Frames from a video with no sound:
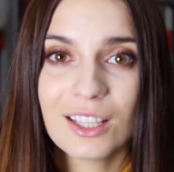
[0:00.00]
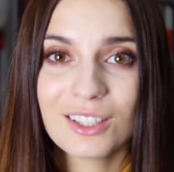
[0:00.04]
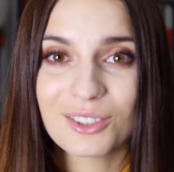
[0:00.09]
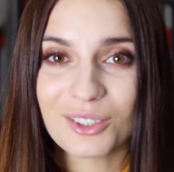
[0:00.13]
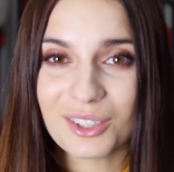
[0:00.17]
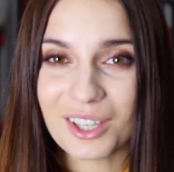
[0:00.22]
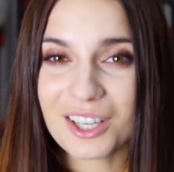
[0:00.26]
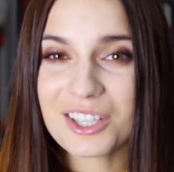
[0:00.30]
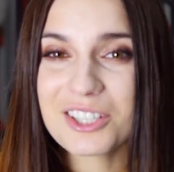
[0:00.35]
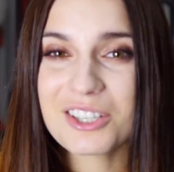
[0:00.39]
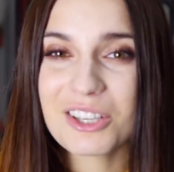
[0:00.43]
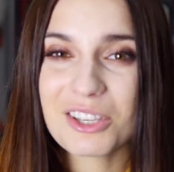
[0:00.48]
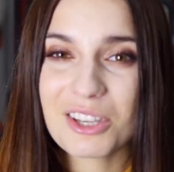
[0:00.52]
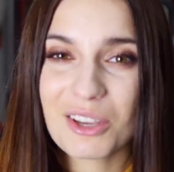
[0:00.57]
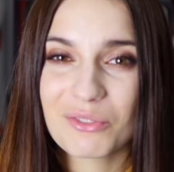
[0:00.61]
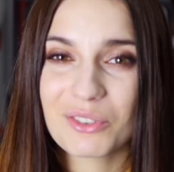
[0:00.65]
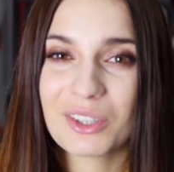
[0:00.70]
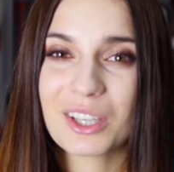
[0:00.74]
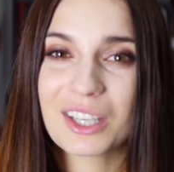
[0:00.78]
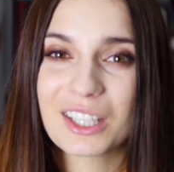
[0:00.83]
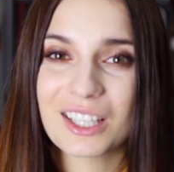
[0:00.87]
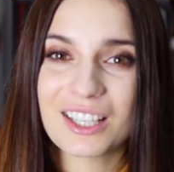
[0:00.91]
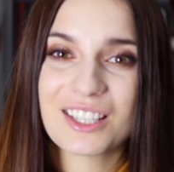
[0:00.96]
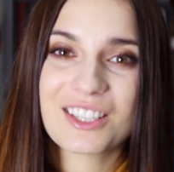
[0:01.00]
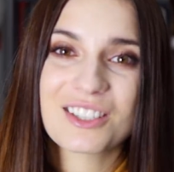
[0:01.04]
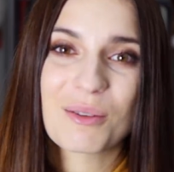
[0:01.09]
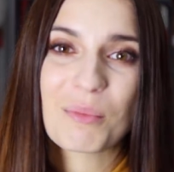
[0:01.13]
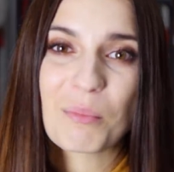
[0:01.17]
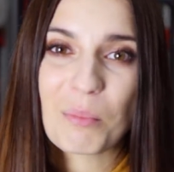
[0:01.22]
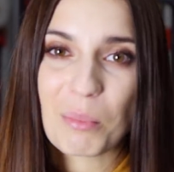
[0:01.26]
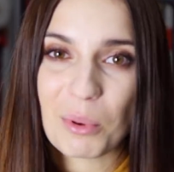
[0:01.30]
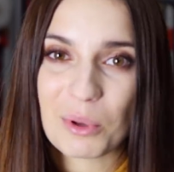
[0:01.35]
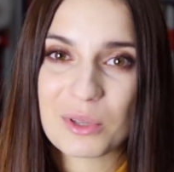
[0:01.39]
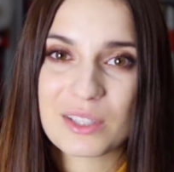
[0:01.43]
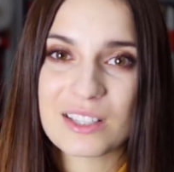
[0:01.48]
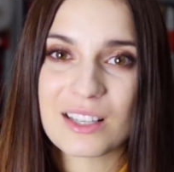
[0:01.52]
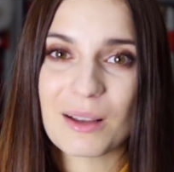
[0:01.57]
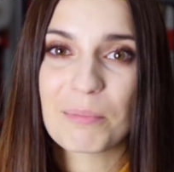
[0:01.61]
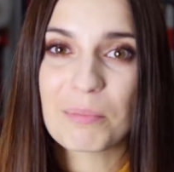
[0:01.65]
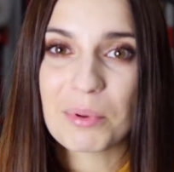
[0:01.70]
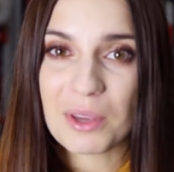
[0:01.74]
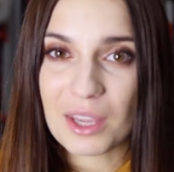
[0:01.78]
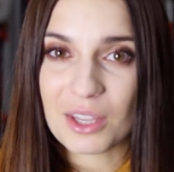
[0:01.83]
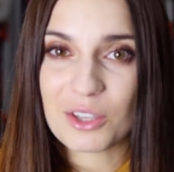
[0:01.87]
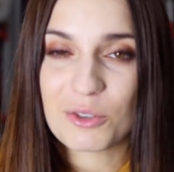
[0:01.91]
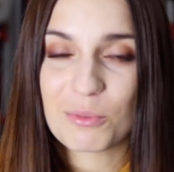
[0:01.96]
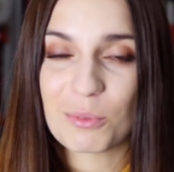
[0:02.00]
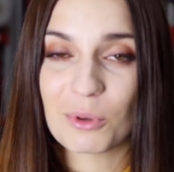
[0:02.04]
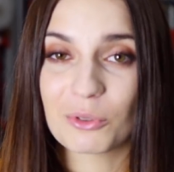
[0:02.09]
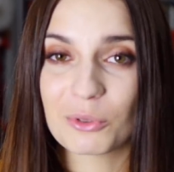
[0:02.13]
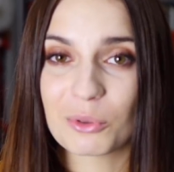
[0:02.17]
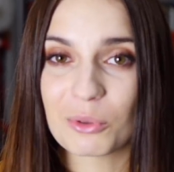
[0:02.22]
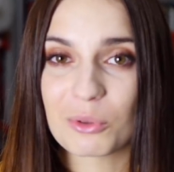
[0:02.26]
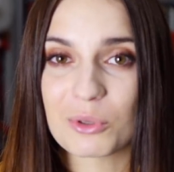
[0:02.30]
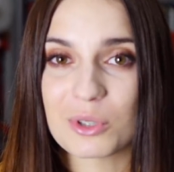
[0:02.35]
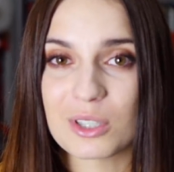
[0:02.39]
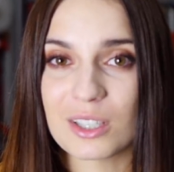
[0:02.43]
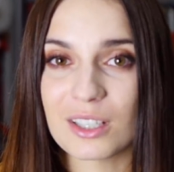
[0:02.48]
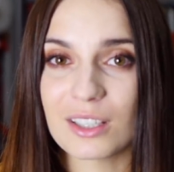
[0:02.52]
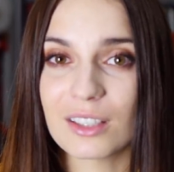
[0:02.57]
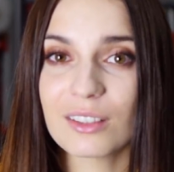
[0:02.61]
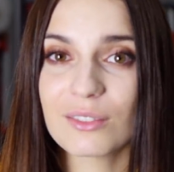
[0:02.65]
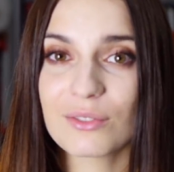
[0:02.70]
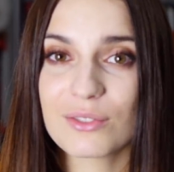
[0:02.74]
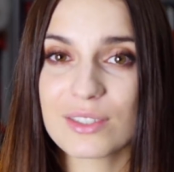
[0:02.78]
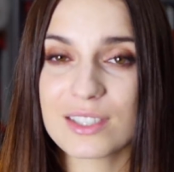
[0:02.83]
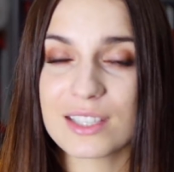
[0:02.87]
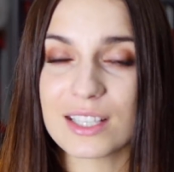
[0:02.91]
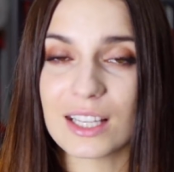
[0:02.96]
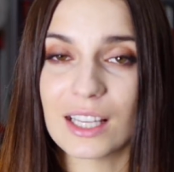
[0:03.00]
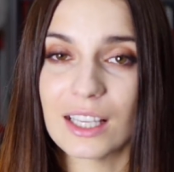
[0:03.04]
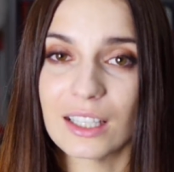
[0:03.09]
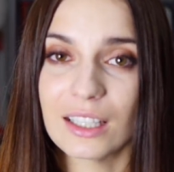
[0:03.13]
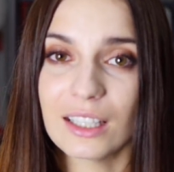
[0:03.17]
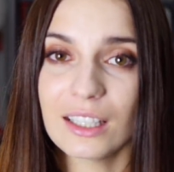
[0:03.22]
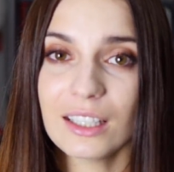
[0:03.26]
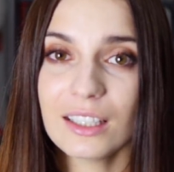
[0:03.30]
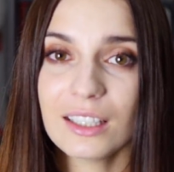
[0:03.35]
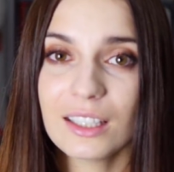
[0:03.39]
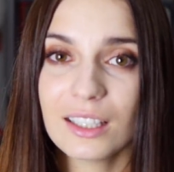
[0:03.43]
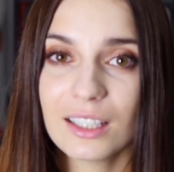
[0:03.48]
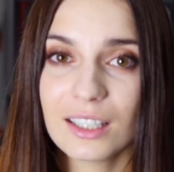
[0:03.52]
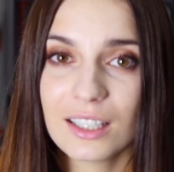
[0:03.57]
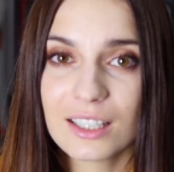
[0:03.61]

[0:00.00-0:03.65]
to raczej nie wykraczam poza 5 powtórzeń w serii.